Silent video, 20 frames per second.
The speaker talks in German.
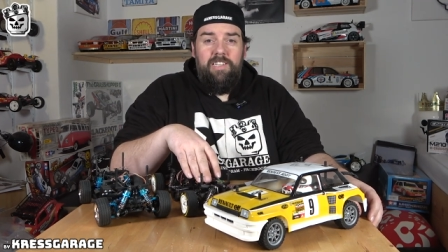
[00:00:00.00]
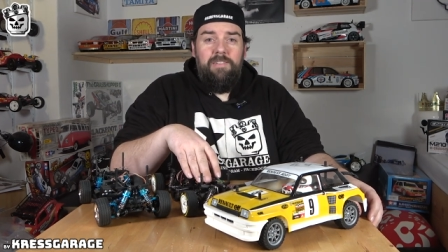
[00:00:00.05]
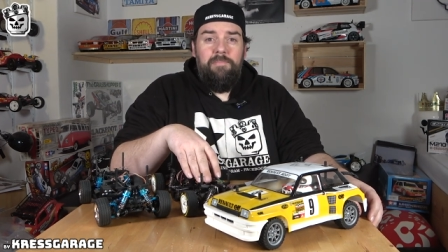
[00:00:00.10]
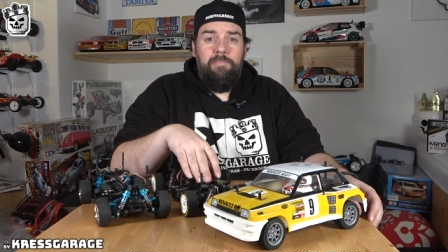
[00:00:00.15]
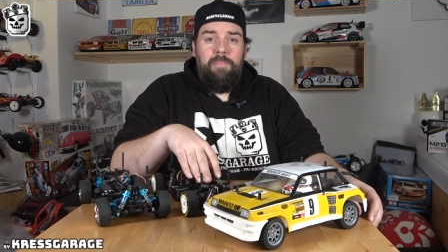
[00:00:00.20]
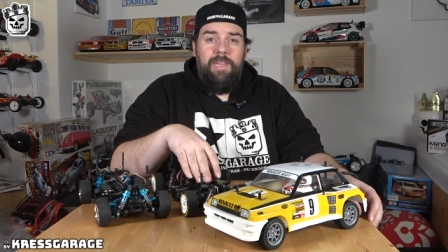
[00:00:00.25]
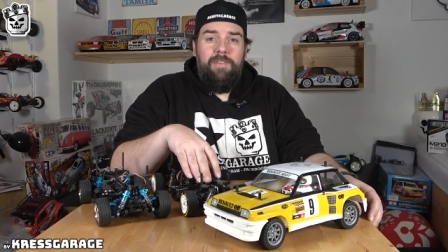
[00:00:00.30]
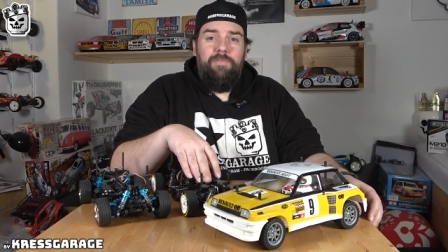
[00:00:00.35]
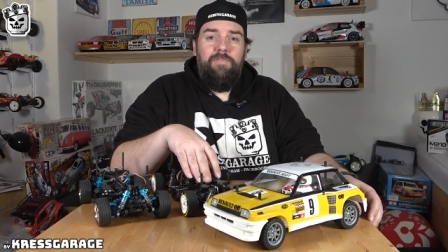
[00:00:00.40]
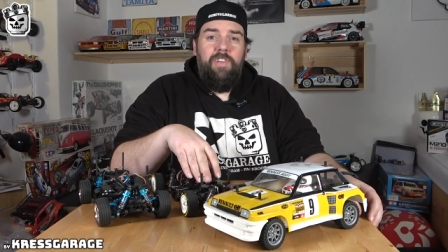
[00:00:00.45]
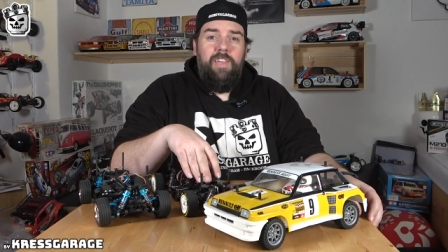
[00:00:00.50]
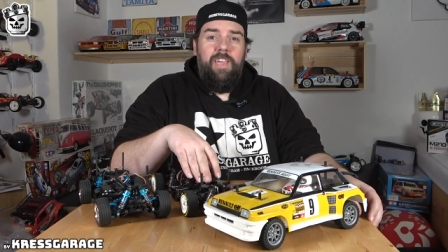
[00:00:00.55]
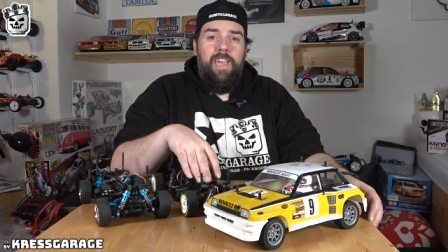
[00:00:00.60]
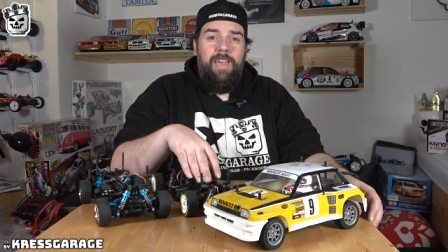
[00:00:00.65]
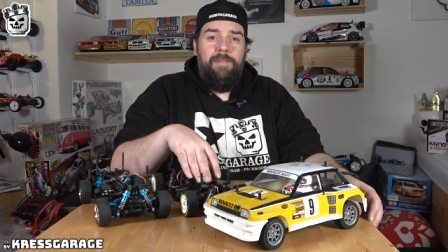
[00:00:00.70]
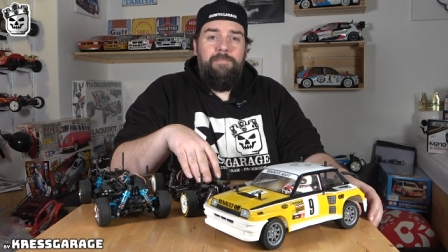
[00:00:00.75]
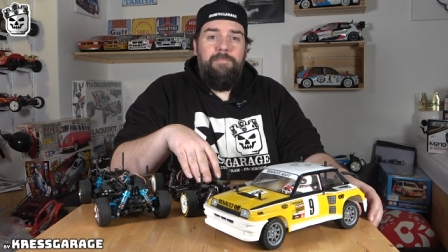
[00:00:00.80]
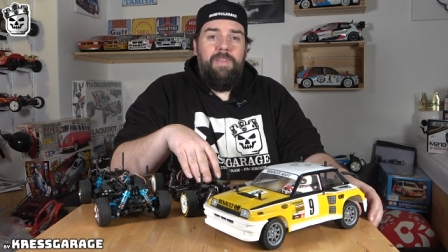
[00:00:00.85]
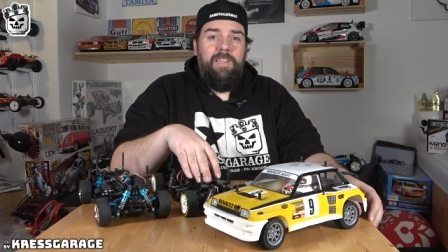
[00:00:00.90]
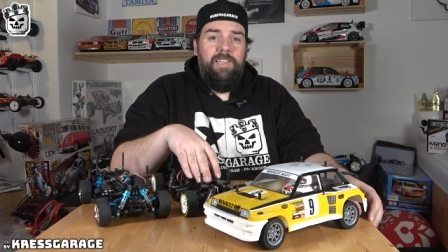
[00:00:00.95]
ein BMW
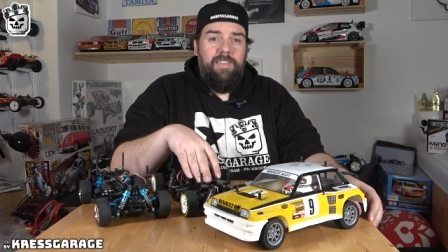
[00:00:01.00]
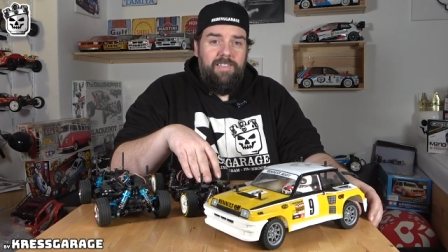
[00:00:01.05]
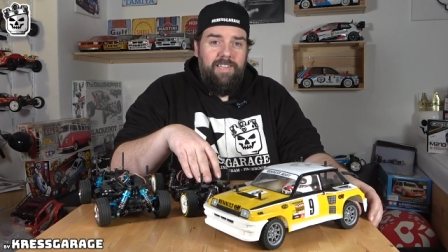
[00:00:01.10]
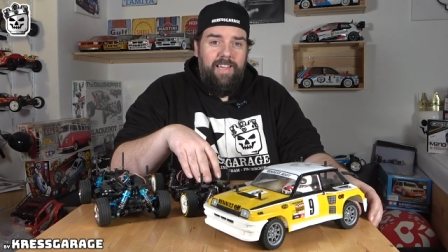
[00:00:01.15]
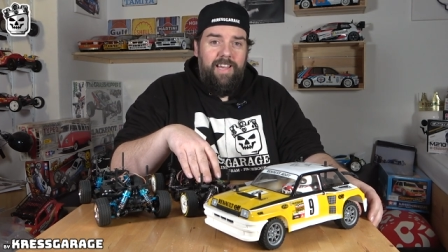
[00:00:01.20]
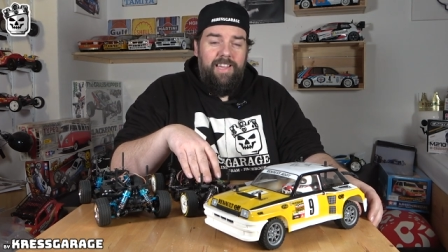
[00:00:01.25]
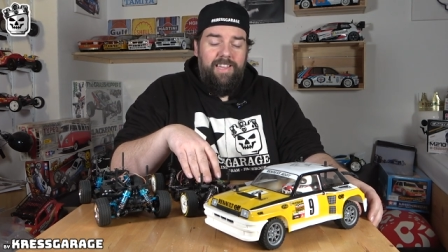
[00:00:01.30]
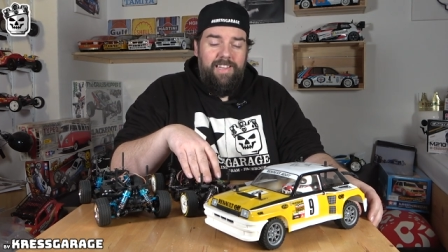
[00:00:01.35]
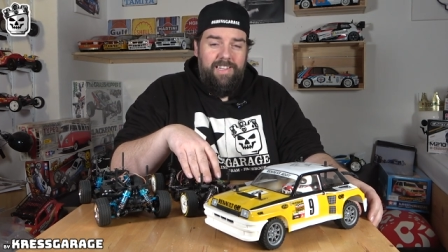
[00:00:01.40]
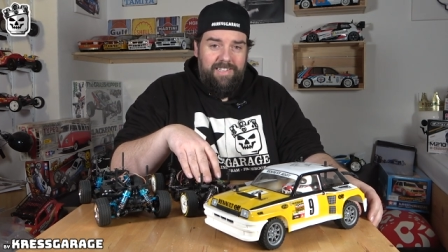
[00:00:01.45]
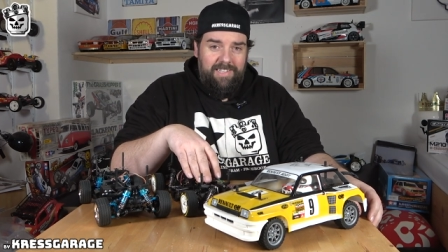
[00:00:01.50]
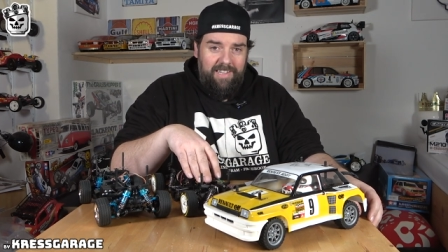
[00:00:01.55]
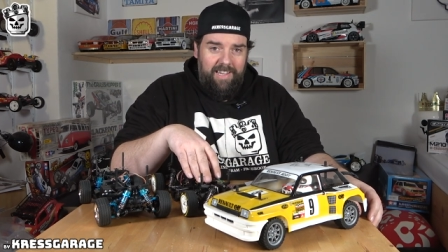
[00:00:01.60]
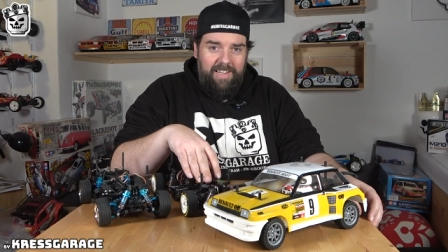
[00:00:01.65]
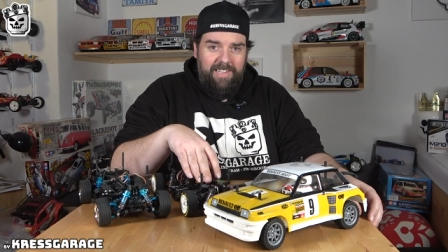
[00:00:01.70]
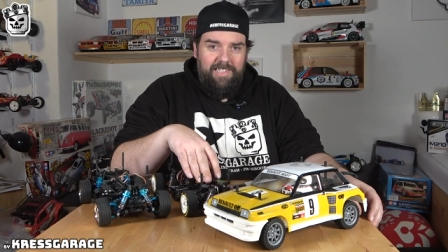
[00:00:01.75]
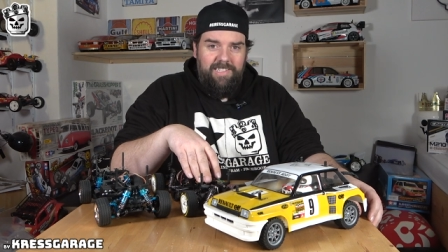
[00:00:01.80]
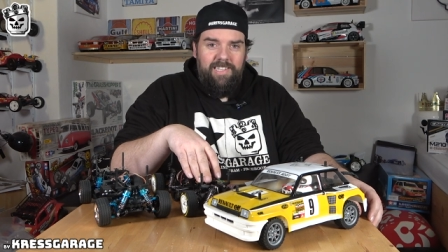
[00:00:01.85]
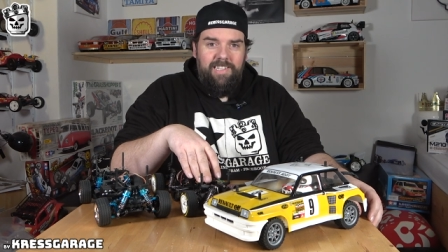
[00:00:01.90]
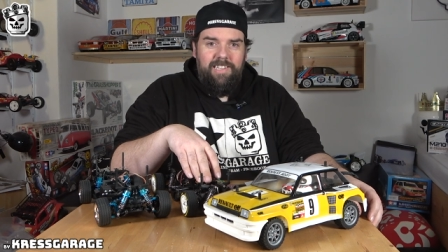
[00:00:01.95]
M3
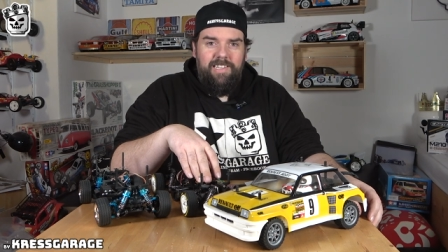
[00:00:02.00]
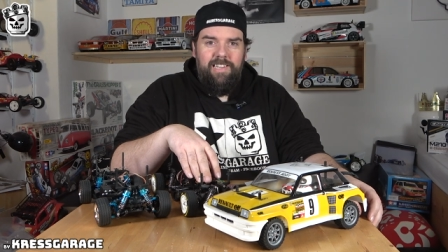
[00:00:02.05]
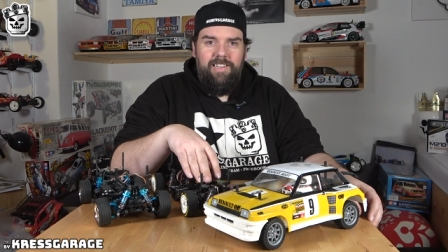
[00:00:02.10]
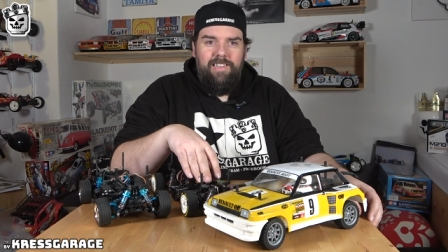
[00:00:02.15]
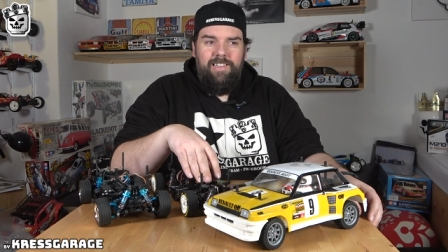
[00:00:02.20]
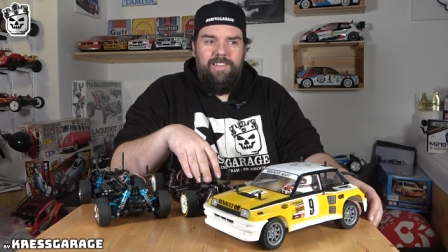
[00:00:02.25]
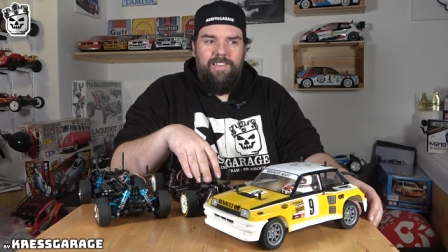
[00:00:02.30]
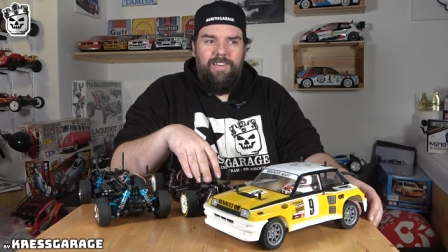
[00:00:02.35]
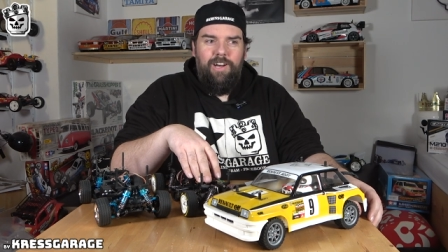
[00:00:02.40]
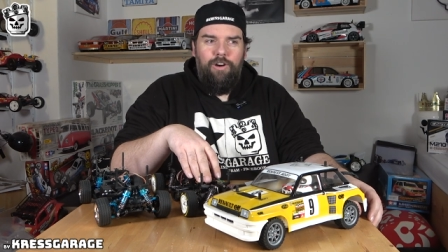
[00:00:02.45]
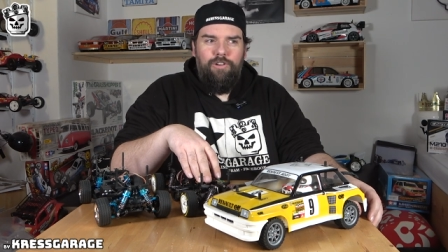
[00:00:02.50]
E30 äh,